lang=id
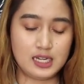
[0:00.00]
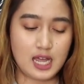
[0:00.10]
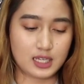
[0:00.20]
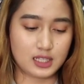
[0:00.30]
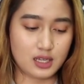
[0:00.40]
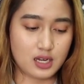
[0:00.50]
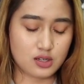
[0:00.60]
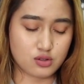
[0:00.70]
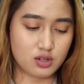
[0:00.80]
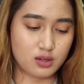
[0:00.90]
nah kita
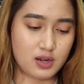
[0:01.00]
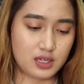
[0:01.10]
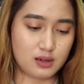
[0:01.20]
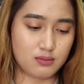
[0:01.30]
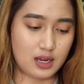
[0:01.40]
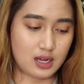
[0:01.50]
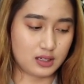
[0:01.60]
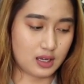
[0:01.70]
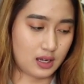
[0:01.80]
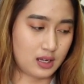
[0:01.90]
langsung ke bagian
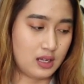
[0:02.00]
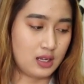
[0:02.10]
belakangnya